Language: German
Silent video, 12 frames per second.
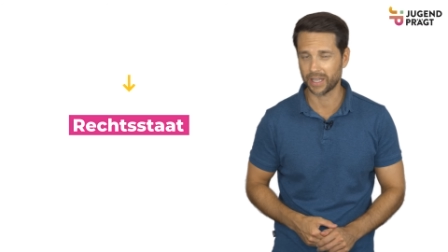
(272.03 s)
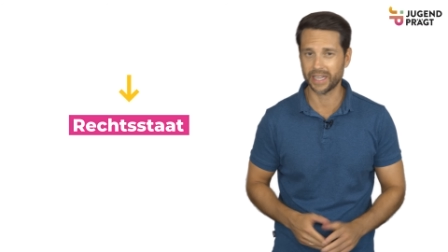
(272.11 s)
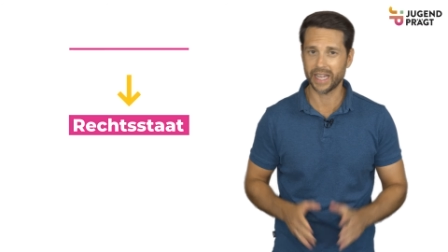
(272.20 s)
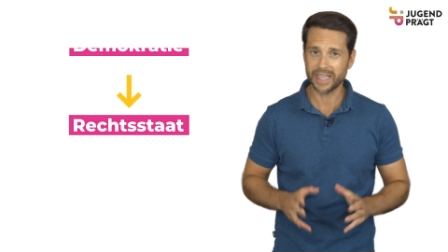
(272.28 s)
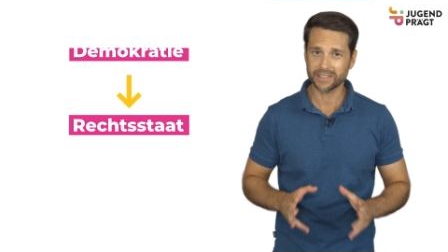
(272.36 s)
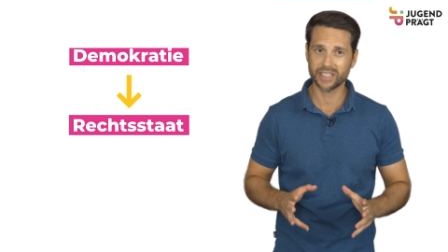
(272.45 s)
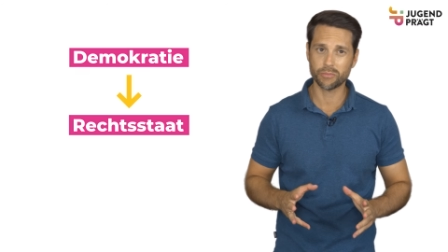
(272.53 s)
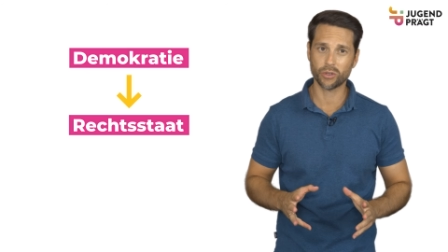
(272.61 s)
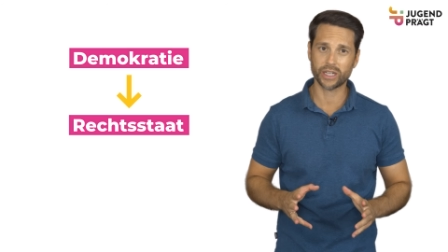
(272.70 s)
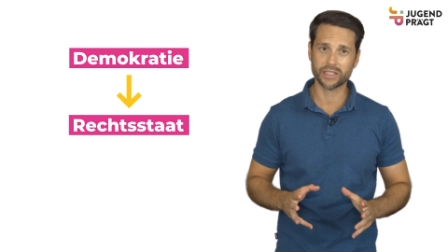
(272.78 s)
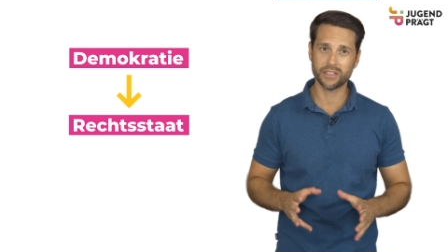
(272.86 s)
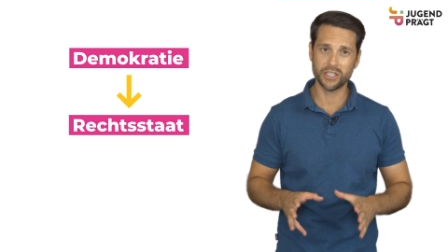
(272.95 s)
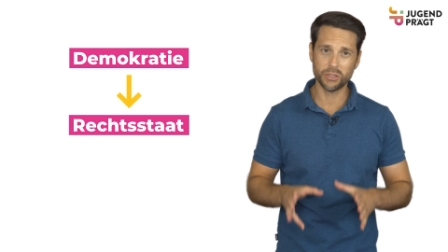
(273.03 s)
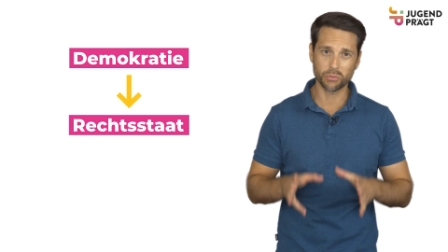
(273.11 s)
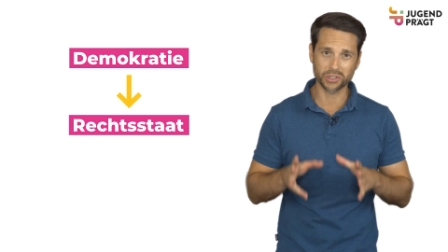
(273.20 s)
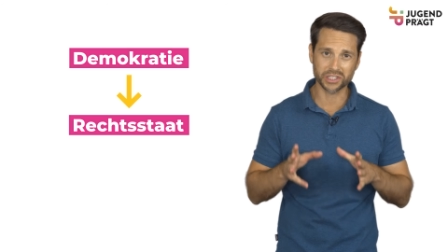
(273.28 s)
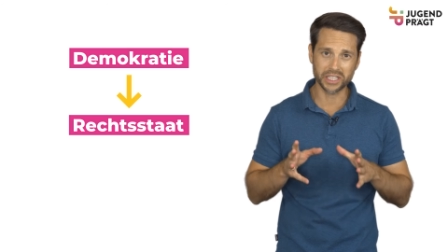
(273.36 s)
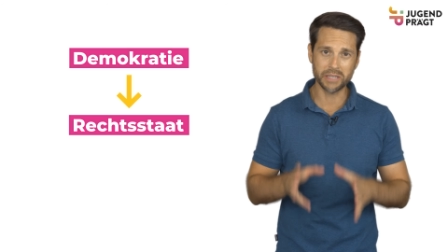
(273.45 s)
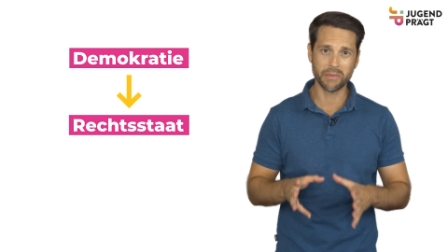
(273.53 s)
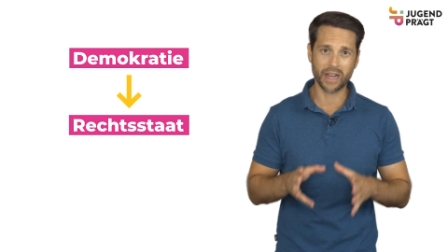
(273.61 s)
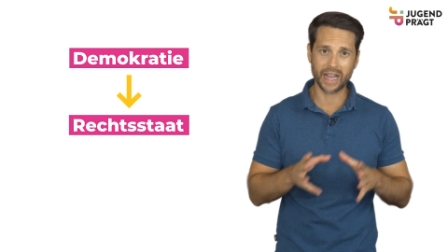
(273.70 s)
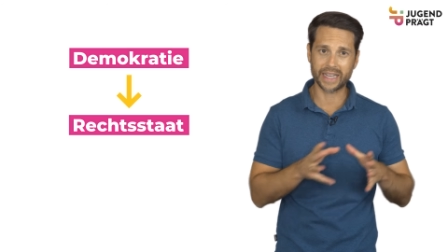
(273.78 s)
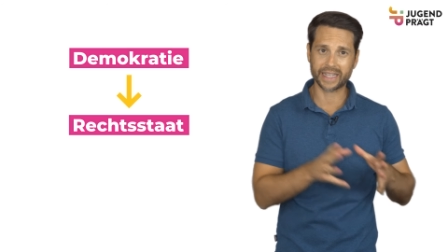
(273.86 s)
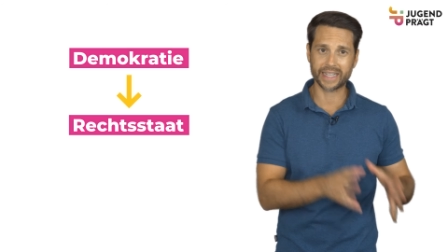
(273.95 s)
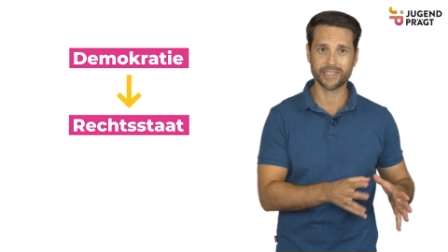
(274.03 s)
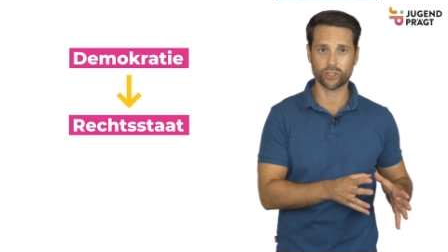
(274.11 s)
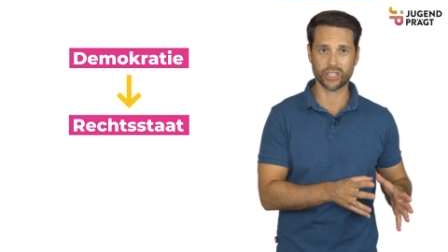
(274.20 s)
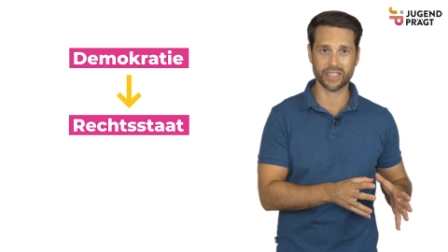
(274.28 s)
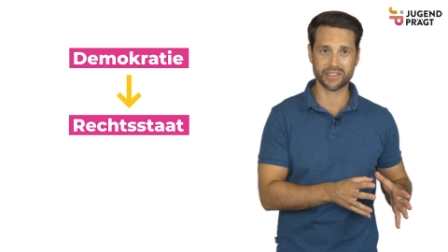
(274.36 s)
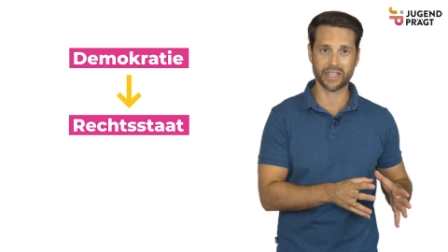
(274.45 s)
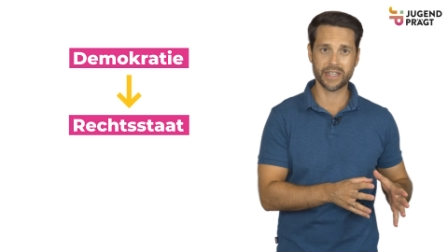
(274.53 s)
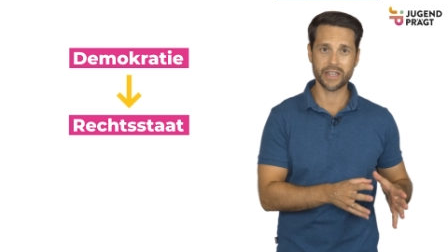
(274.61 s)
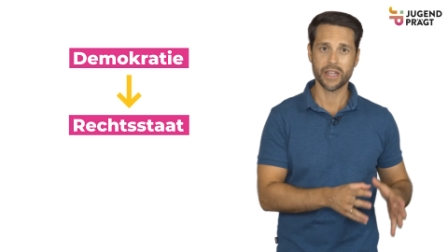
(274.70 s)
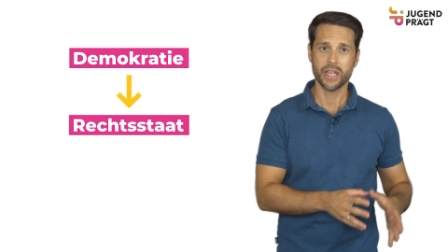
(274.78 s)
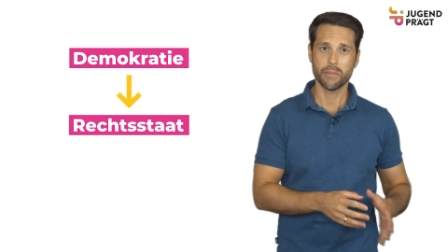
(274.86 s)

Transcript: Eine echte Demokratie muss immer ein Rechtsstaat sein,